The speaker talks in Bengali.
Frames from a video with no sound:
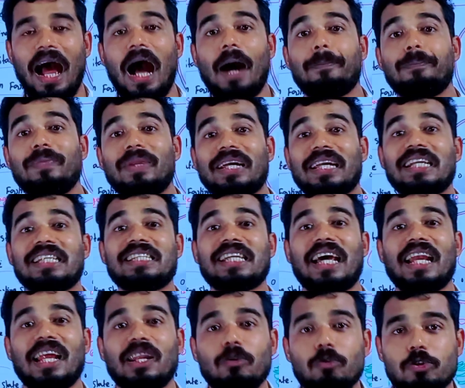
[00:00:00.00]
আপনাকে
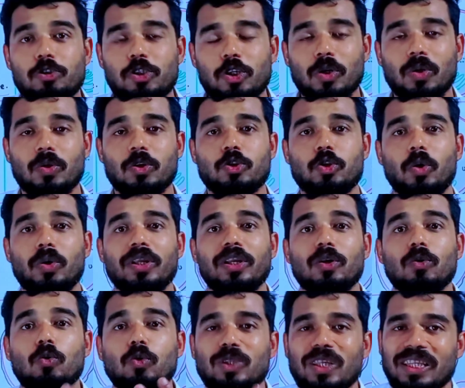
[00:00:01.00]
চালানোর জন্য শরীর
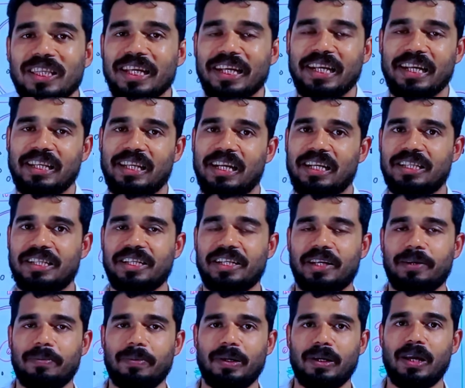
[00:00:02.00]
কোথা থেকে এনার্জি
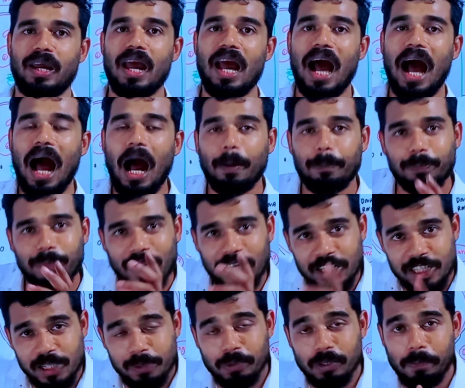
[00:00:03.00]
নেবে আপনার
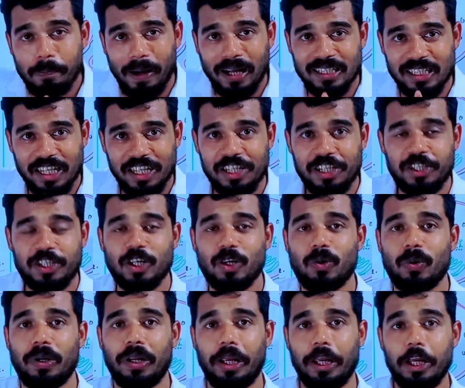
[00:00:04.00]
যেমন বাঁচার ইচ্ছা
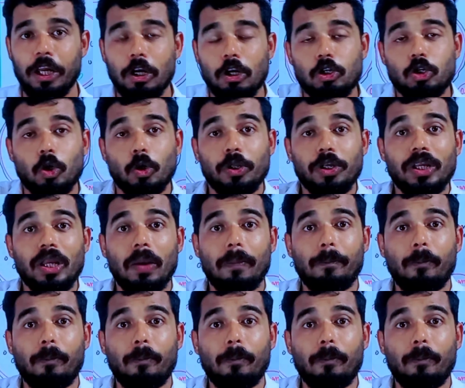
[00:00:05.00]
করে শরীরের